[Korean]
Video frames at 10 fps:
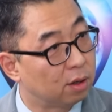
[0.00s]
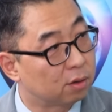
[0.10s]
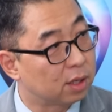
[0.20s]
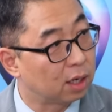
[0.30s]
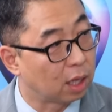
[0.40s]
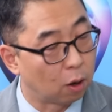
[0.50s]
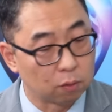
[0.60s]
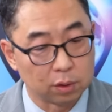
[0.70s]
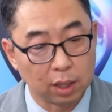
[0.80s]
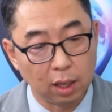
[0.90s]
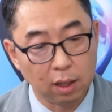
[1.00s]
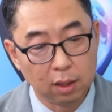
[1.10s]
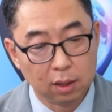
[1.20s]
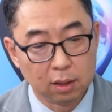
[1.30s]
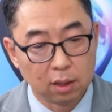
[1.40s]
현상이 나오는데
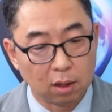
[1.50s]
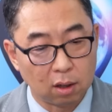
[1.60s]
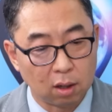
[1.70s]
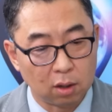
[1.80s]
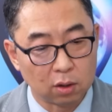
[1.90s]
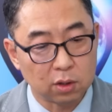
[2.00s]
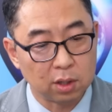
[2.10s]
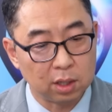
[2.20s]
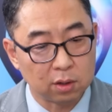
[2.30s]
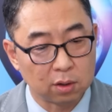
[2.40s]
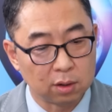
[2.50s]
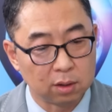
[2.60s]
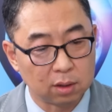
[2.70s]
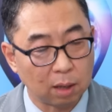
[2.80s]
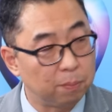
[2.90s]
어, 여전히
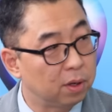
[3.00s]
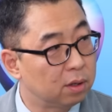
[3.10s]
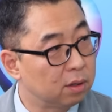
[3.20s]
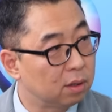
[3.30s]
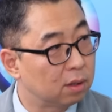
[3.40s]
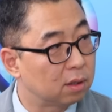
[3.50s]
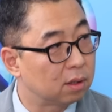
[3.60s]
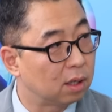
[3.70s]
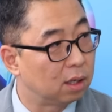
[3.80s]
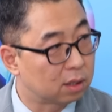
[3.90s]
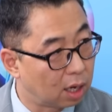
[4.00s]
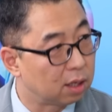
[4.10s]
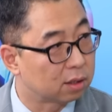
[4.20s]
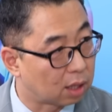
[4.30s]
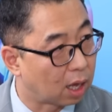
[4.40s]
저는 탑픽은
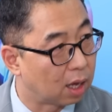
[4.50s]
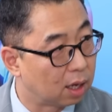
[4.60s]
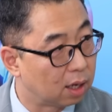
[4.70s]
SK하이닉스다.